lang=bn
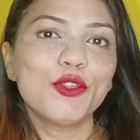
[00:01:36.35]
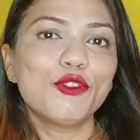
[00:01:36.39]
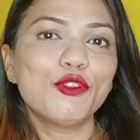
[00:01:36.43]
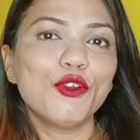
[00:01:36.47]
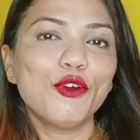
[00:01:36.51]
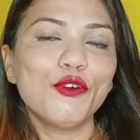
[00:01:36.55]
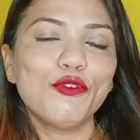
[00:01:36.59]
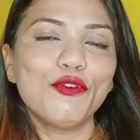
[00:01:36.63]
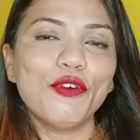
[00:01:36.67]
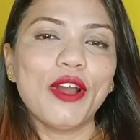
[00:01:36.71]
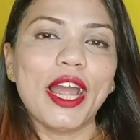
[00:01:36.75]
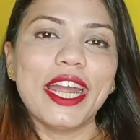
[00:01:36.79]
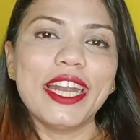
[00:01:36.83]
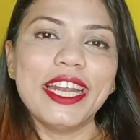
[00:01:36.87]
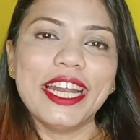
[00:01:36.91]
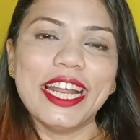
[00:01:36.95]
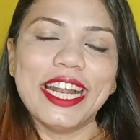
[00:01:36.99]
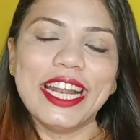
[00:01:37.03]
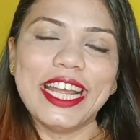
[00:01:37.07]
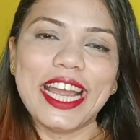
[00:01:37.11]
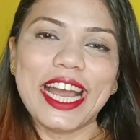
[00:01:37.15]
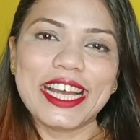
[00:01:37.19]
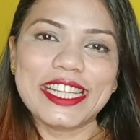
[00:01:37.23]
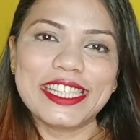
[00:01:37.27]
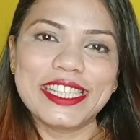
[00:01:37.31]
তো
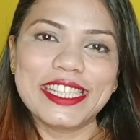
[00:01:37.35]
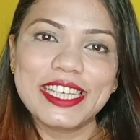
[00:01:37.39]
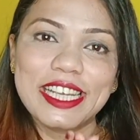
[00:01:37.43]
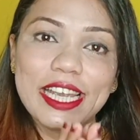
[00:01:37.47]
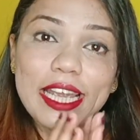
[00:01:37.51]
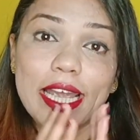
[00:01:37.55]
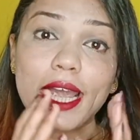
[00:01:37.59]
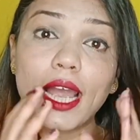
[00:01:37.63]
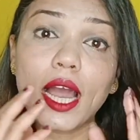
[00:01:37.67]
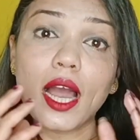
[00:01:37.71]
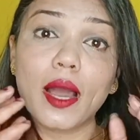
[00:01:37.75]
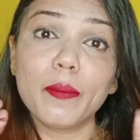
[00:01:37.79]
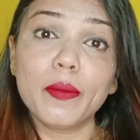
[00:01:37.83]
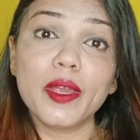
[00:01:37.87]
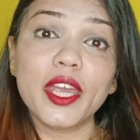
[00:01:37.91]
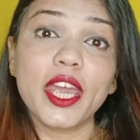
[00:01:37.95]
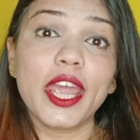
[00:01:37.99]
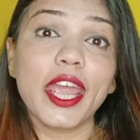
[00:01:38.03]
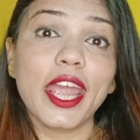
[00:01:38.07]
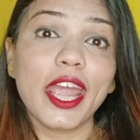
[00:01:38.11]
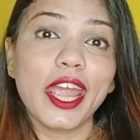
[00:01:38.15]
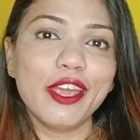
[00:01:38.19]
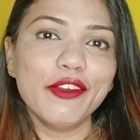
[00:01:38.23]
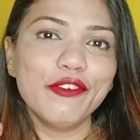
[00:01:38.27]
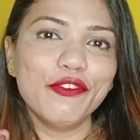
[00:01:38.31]
ফাইনালি আজকে আমি
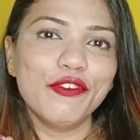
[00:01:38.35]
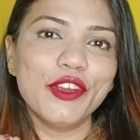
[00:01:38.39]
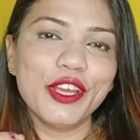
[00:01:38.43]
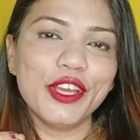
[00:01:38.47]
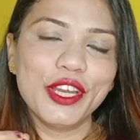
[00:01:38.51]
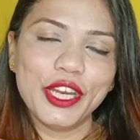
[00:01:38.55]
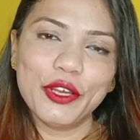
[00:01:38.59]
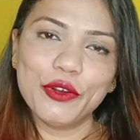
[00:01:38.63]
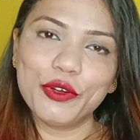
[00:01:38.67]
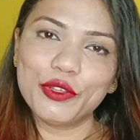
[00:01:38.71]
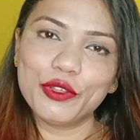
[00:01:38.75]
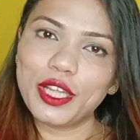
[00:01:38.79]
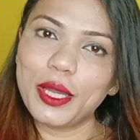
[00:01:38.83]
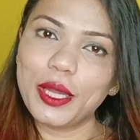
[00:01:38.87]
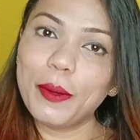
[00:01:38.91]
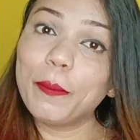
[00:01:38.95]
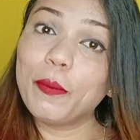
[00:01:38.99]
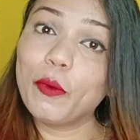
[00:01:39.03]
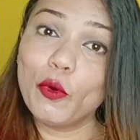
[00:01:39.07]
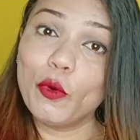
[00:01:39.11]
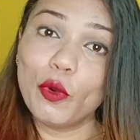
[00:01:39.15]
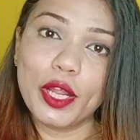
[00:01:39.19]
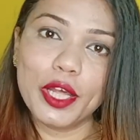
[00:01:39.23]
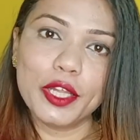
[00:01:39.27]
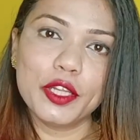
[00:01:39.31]
এই ভিডিওতে
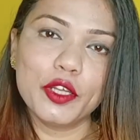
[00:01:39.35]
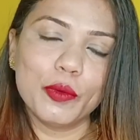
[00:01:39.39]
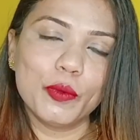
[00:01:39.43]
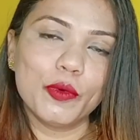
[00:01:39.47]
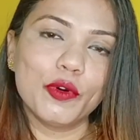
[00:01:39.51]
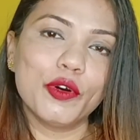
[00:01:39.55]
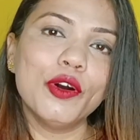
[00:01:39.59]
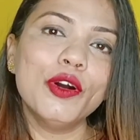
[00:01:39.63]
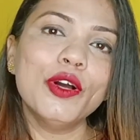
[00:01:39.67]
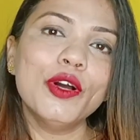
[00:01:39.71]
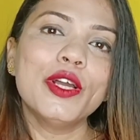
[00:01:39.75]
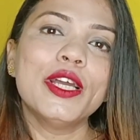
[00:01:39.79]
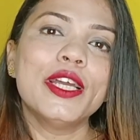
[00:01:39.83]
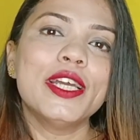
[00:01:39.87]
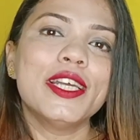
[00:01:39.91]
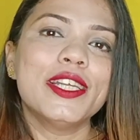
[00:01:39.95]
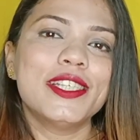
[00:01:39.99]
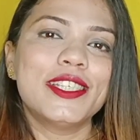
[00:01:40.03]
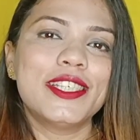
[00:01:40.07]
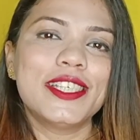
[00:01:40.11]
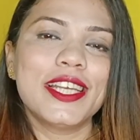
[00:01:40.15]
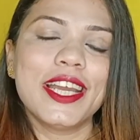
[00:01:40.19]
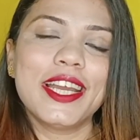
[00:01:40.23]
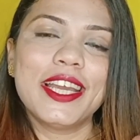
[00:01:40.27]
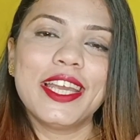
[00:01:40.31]
বলে দেব
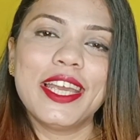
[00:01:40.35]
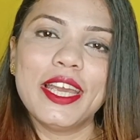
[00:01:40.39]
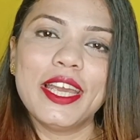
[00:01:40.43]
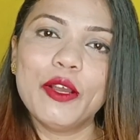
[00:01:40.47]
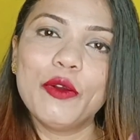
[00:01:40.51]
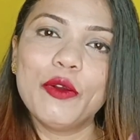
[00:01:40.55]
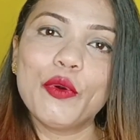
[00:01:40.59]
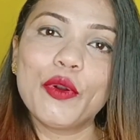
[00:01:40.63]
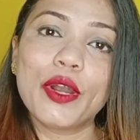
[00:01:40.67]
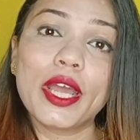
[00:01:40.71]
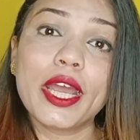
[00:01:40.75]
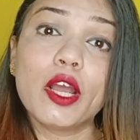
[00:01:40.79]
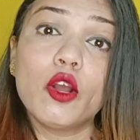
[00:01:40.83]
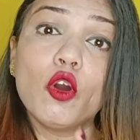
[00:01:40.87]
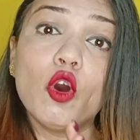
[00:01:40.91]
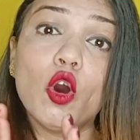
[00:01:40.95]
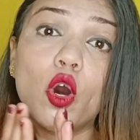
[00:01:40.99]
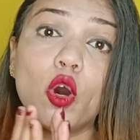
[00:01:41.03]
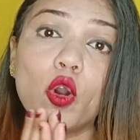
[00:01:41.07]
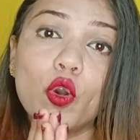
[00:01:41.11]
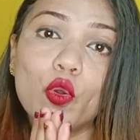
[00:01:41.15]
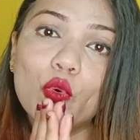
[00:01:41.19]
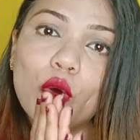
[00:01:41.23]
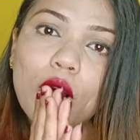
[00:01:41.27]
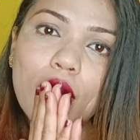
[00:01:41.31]
যে কি করে
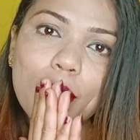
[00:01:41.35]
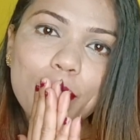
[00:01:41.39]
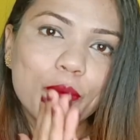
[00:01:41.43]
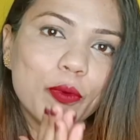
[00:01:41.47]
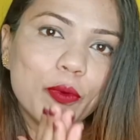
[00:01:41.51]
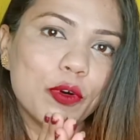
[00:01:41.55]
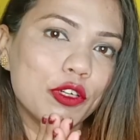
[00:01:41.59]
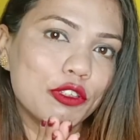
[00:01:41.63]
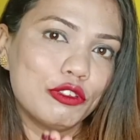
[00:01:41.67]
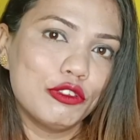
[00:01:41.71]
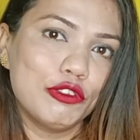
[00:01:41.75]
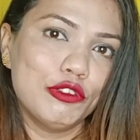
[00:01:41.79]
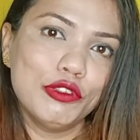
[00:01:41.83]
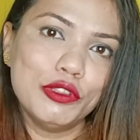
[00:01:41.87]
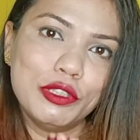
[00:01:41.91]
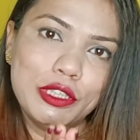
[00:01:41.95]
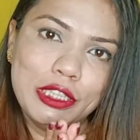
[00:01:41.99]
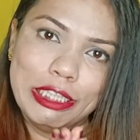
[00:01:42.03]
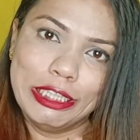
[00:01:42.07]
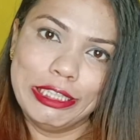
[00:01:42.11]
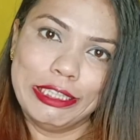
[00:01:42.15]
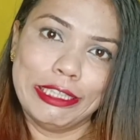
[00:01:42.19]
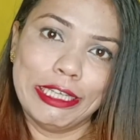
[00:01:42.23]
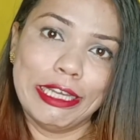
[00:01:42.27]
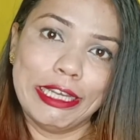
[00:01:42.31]
ঘরোয়া
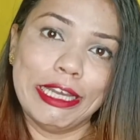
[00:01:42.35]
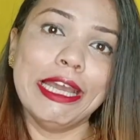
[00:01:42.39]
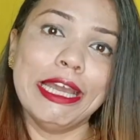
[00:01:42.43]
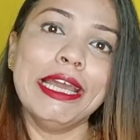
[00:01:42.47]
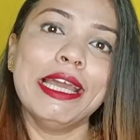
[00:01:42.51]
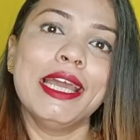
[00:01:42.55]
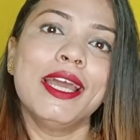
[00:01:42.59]
পদ্ধতিতে